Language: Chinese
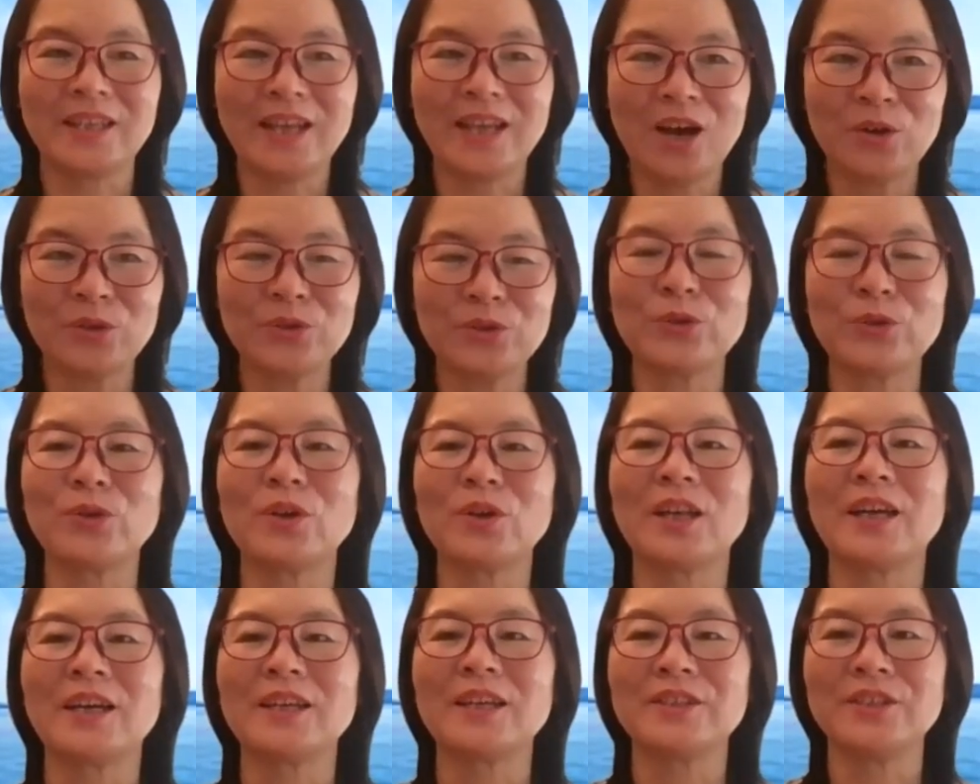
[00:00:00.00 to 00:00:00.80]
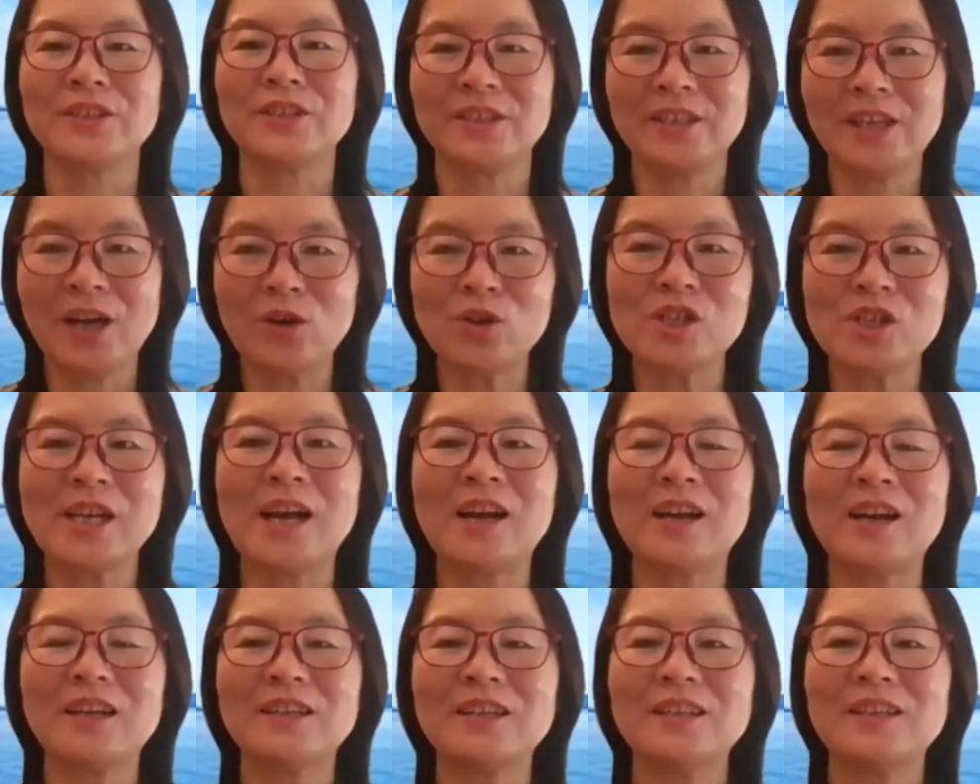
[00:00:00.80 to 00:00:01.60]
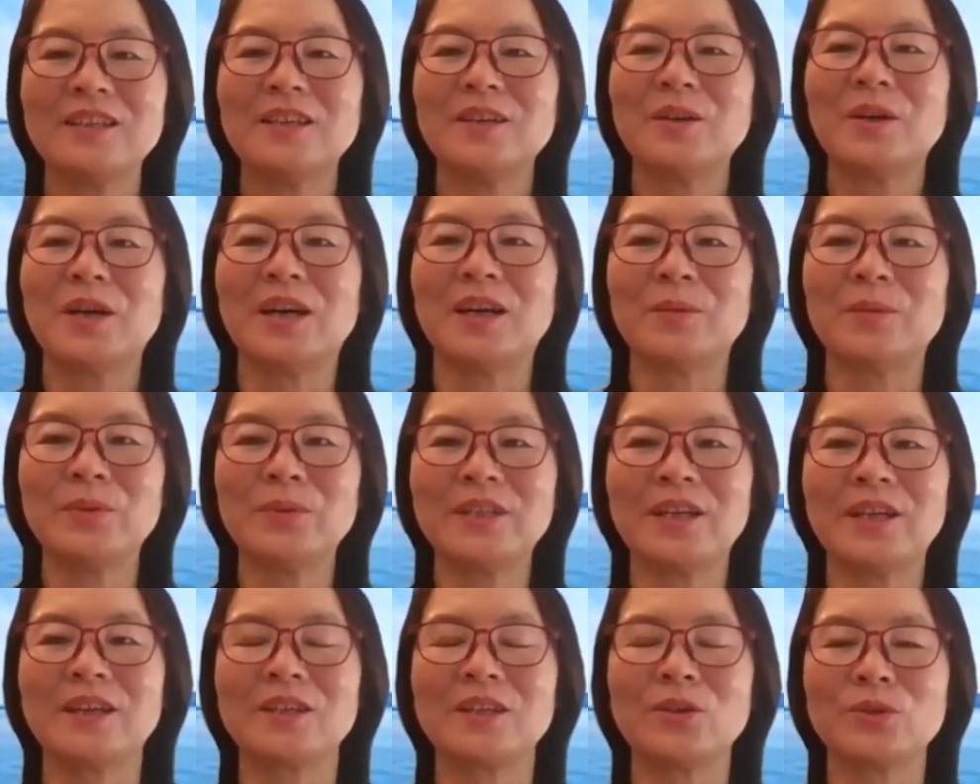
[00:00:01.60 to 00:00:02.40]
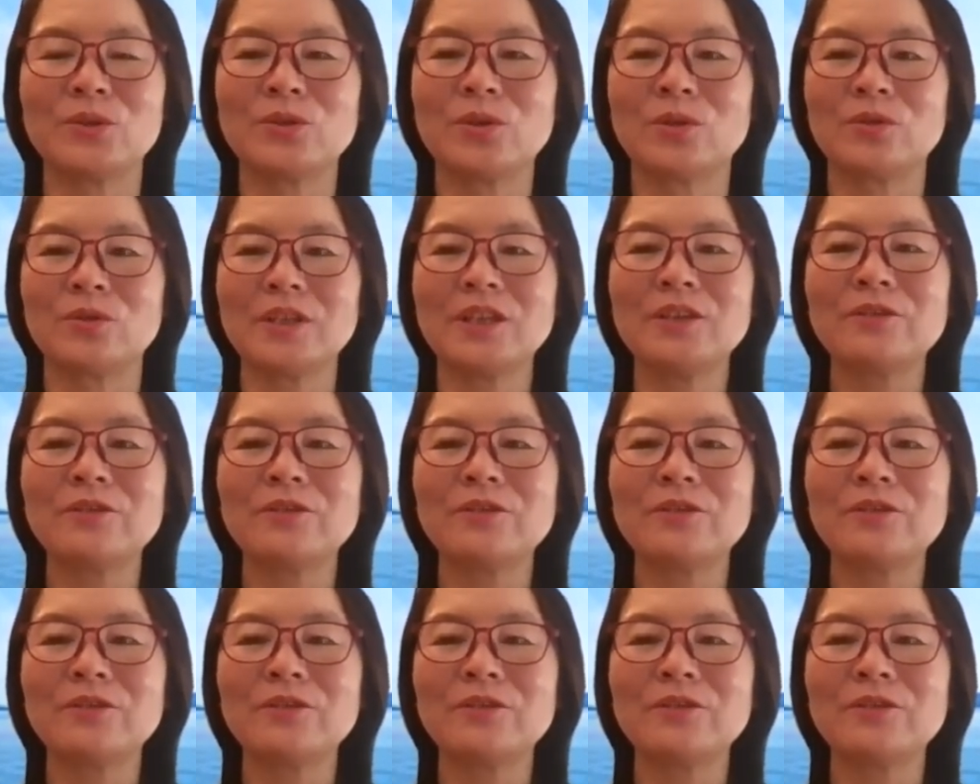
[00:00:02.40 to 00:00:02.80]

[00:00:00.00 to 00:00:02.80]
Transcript: 的腰扭了腰伤啊，不能够动。